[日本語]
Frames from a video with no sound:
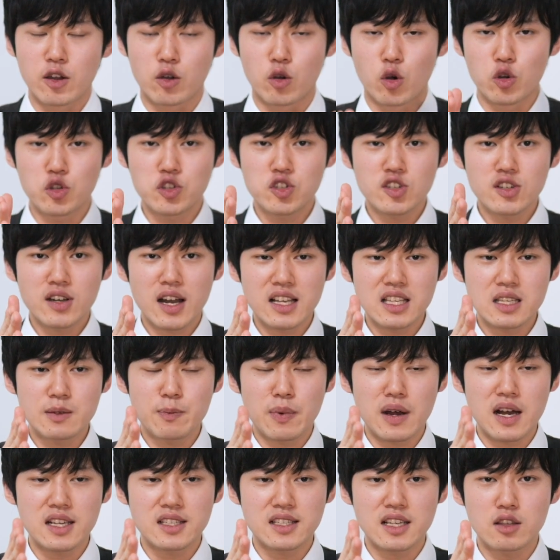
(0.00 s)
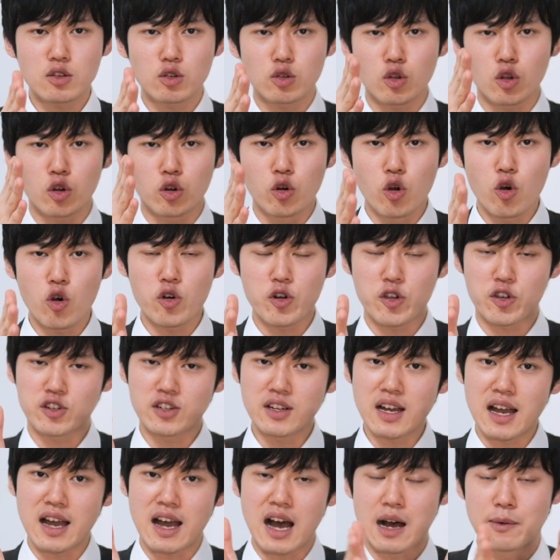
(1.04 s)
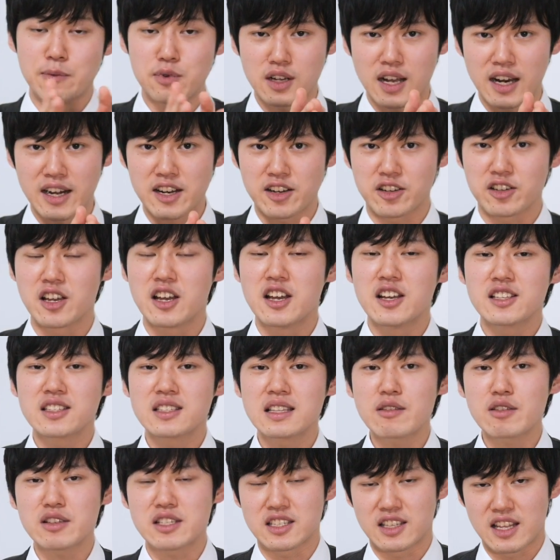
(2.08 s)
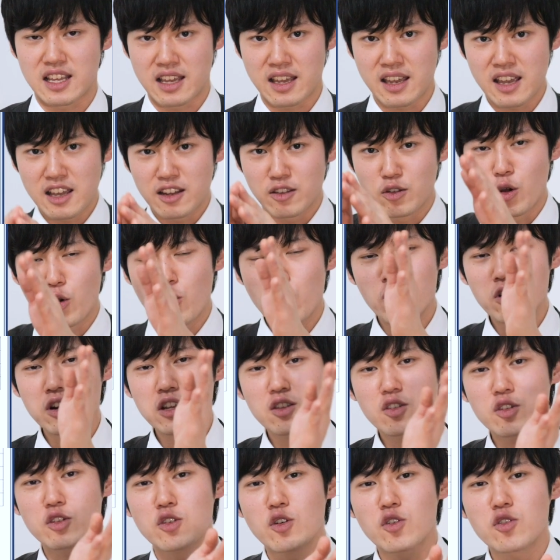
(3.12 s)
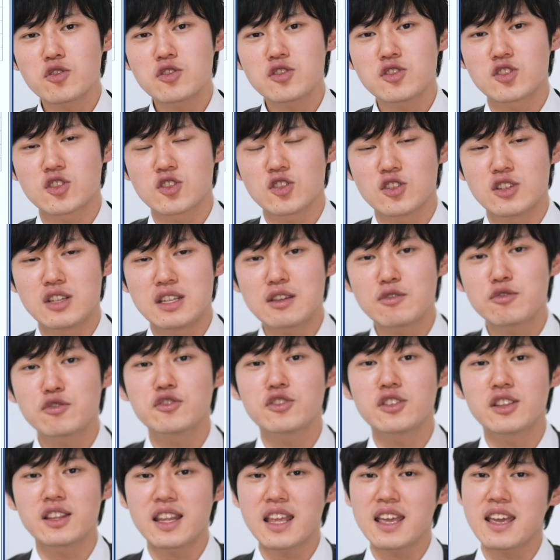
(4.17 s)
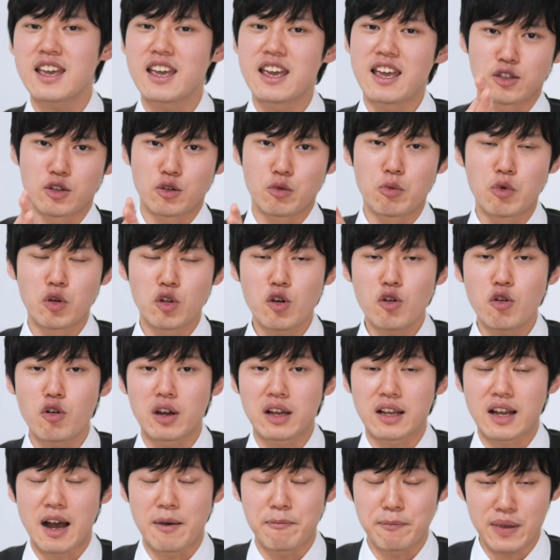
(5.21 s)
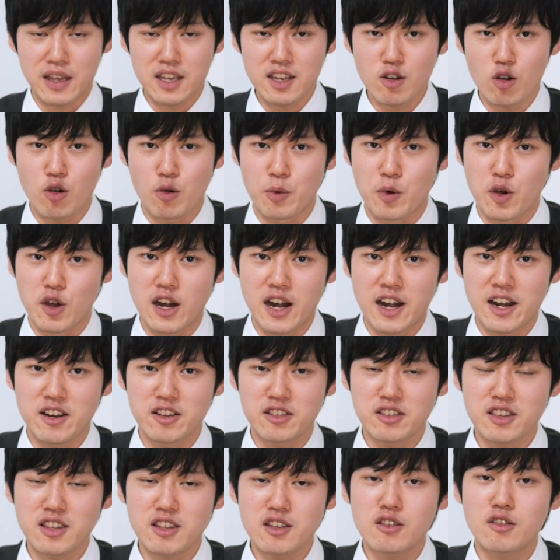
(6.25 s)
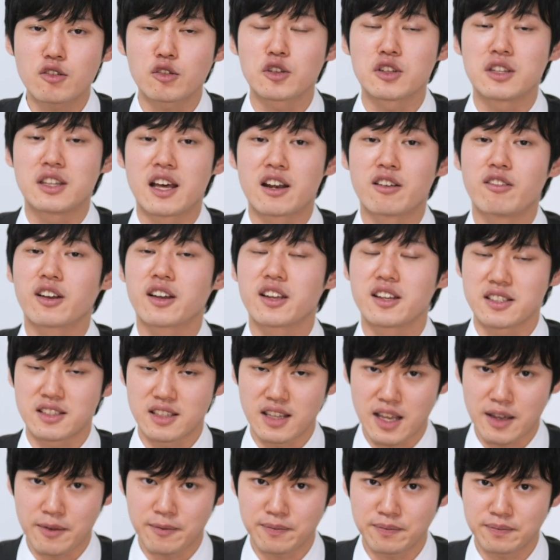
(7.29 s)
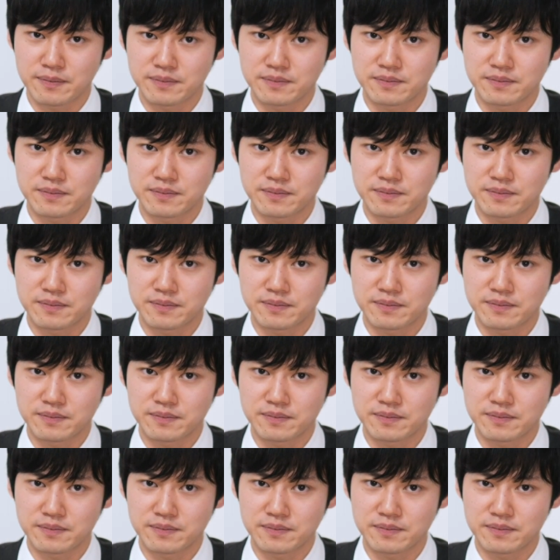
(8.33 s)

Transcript: 58%の労力が省かれるすなわちね残りの42分でそのものを完璧に覚えられるっていうことになるわけですね